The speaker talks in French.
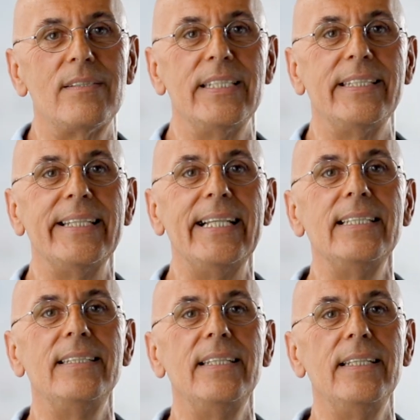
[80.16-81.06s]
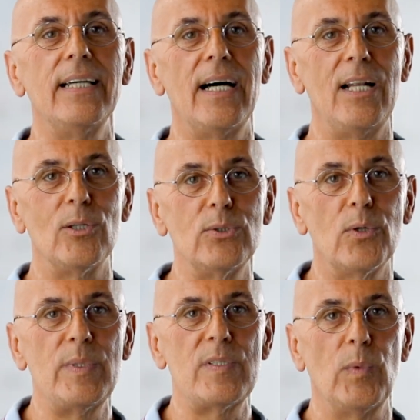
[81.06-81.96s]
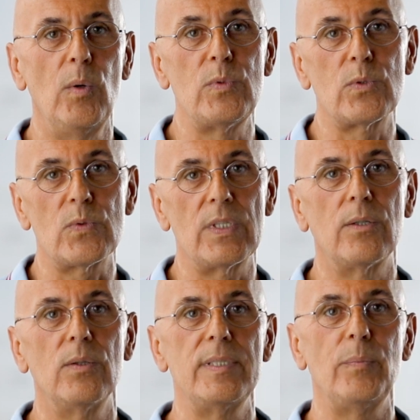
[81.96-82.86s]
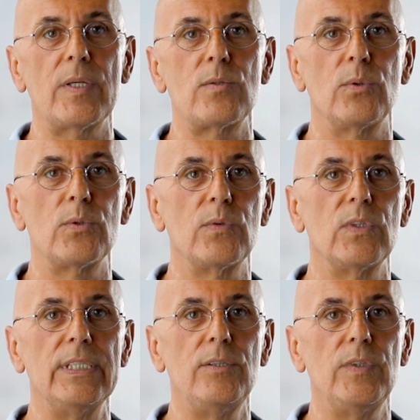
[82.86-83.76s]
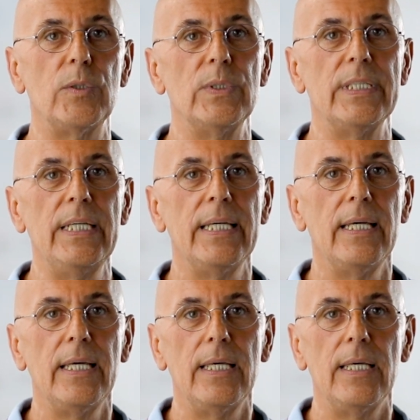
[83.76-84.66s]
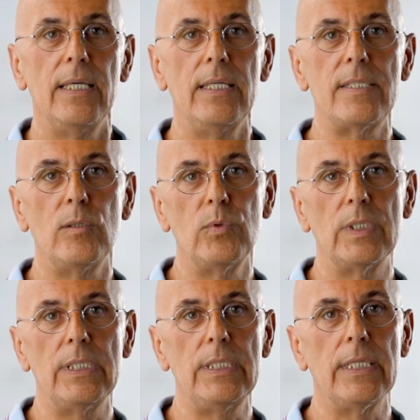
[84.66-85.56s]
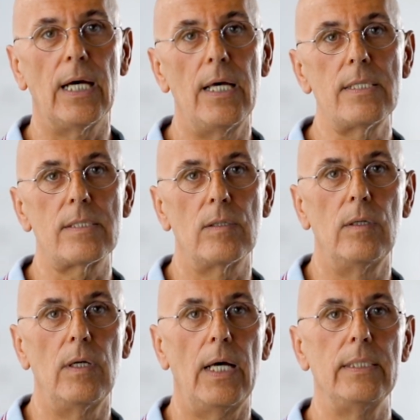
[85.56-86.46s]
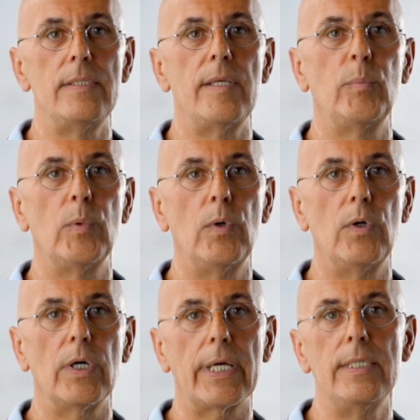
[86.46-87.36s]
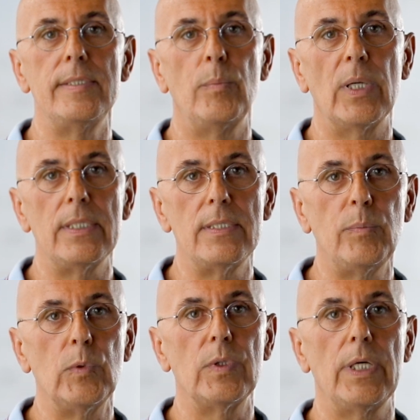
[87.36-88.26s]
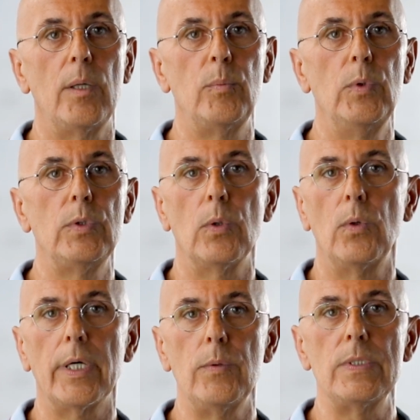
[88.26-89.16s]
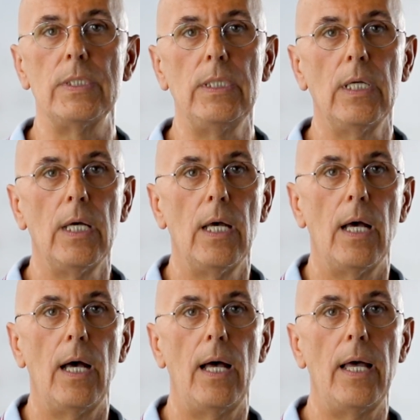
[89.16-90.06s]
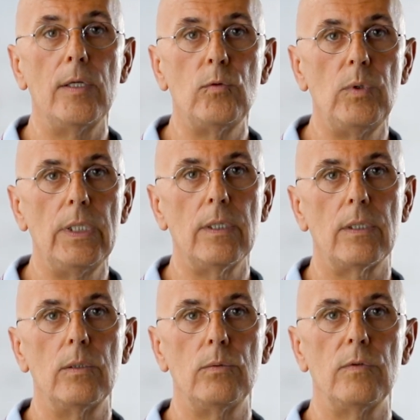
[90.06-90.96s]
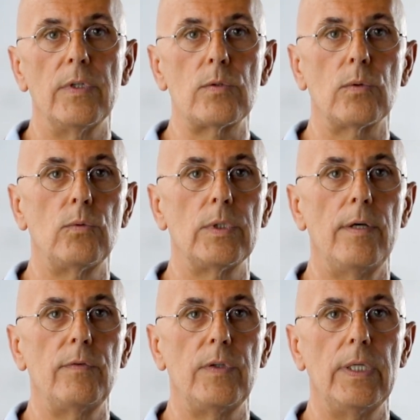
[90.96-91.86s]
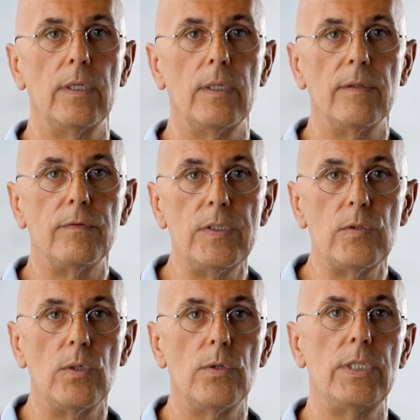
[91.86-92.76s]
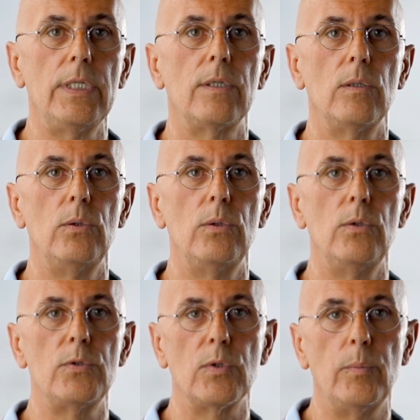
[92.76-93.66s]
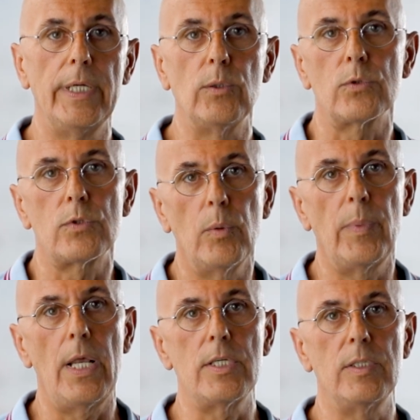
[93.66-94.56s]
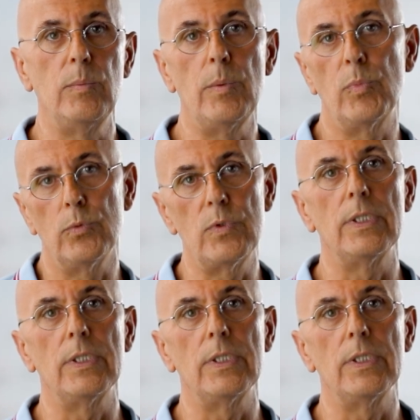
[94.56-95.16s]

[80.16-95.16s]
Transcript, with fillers: c'était de l'aider à l'endormissement, puisqu'on sait que ces personnes ont souvent des difficultés. Et cet outil, grâce euh, à des apports réalisés par des hypnothérapeutes, ont réussi à induire euh, d'une façon tout à fait euh, physiologique le, sommeil. Donc stop à la chimie, pour nous,